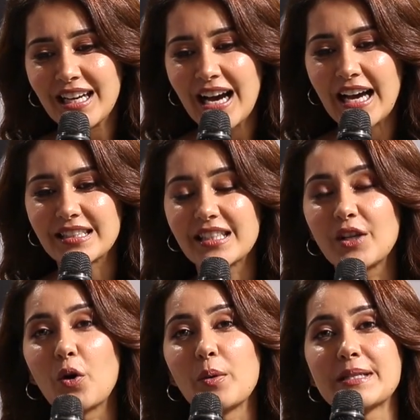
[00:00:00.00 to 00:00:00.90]
ఐ థింక్ హీ
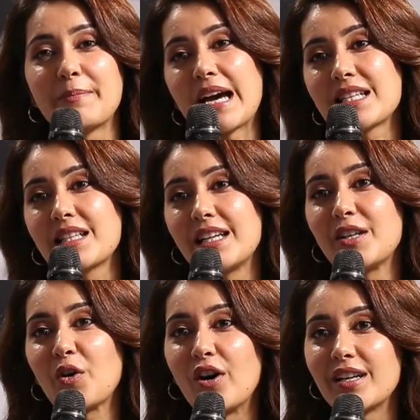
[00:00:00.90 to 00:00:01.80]
ఆల్వేస్ బ్యాక్స్
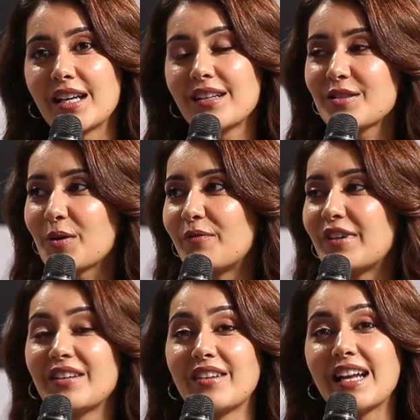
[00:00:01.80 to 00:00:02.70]
గ్రేట్ కాంటెంట్ సో ఐమ్
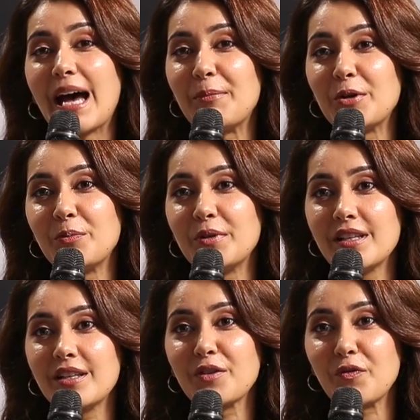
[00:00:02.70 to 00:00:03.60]
వెరీ వెరీ హ్యాపీ టు బీ
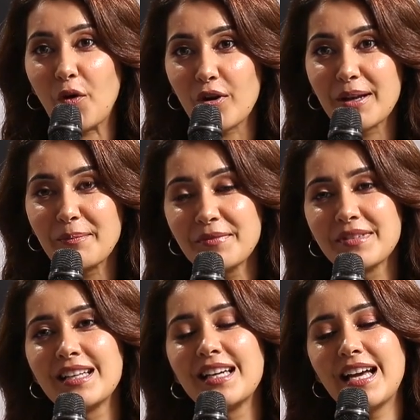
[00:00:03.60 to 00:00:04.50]
హియర్ ఫార్ హిమ్
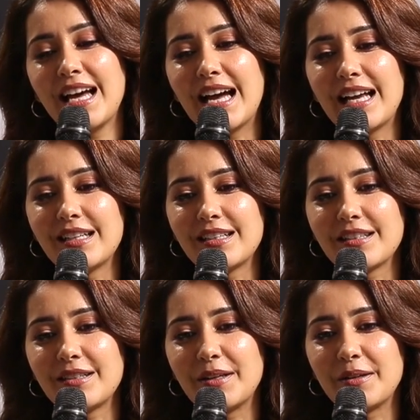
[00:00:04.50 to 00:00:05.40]
అండ్
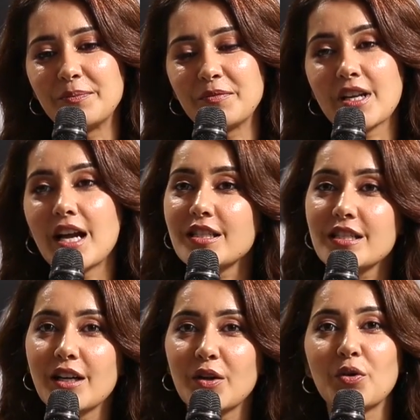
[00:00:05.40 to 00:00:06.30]
రాజేష్
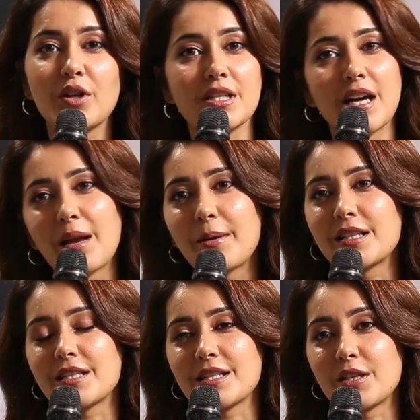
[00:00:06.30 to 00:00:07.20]
గారు కూడా చాలా బాగా
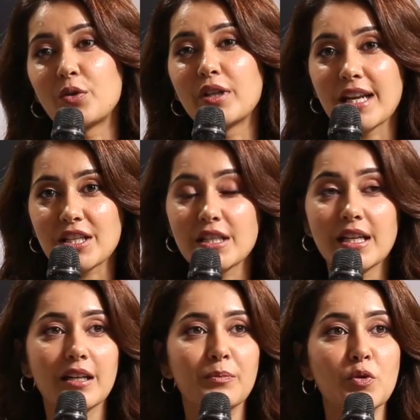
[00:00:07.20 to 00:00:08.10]
చేశారు డైరెక్షన్
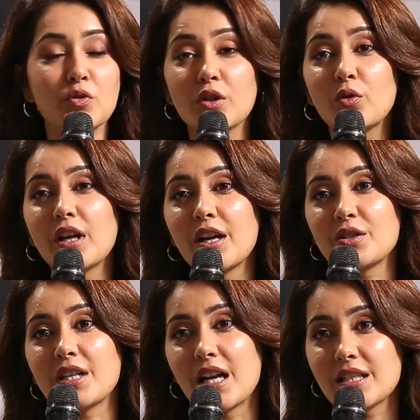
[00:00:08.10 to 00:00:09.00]
అండ్ మ్యూజిక్ కూడా నాకు
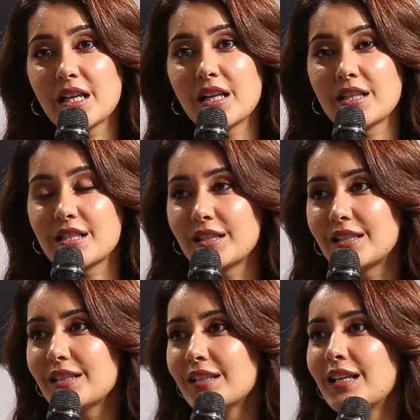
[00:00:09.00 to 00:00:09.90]
చాలా చాలా
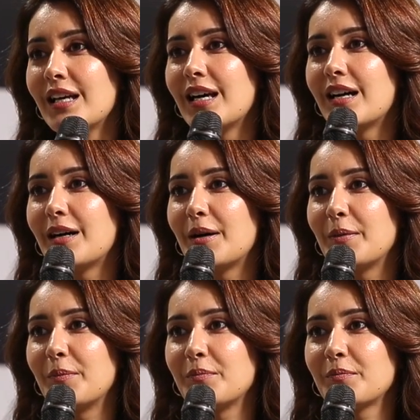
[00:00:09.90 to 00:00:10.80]
నచ్చింది
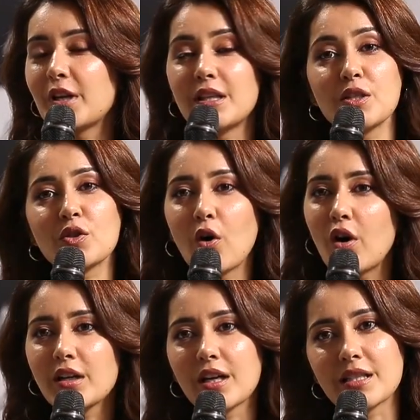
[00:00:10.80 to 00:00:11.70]
Um, ప్రతి
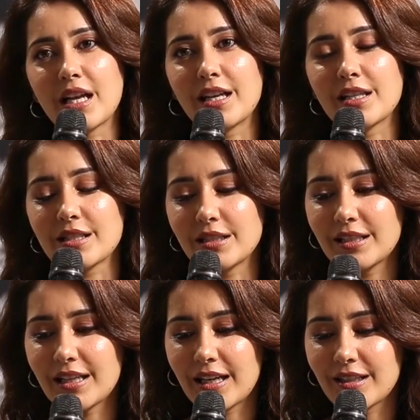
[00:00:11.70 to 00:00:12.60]
సాంగ్ నాకు చాలా నచ్చింది
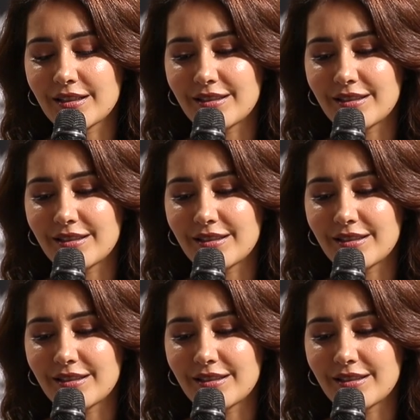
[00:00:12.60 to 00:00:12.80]
అండ్